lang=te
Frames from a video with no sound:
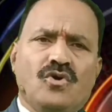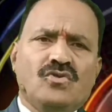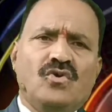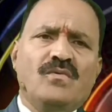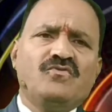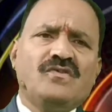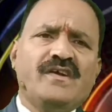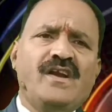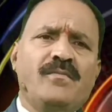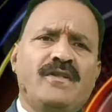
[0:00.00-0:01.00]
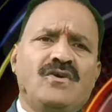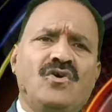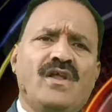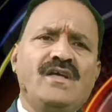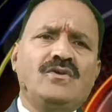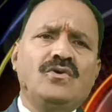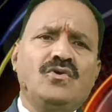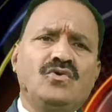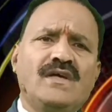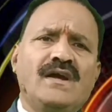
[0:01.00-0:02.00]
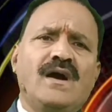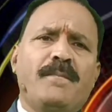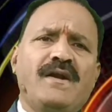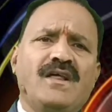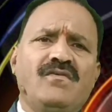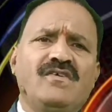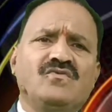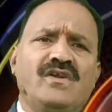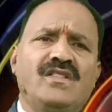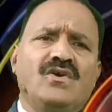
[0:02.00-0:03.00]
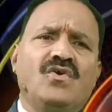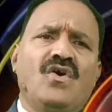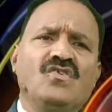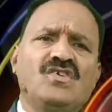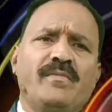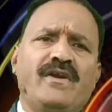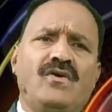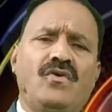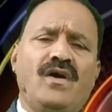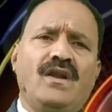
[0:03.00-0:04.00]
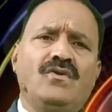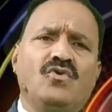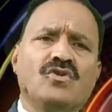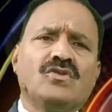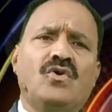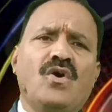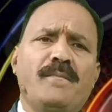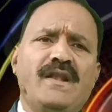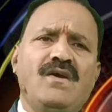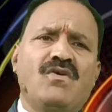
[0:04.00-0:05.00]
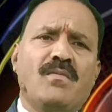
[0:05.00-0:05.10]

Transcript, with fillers: కొత్తగూడెం సొసైటీ పరిధిలో రైతులు నూతనంగా పంటలు వేసుకునేందుకు అవసరమైన రుణాలను కొత్తగూడెం ఎమ్మెల్యే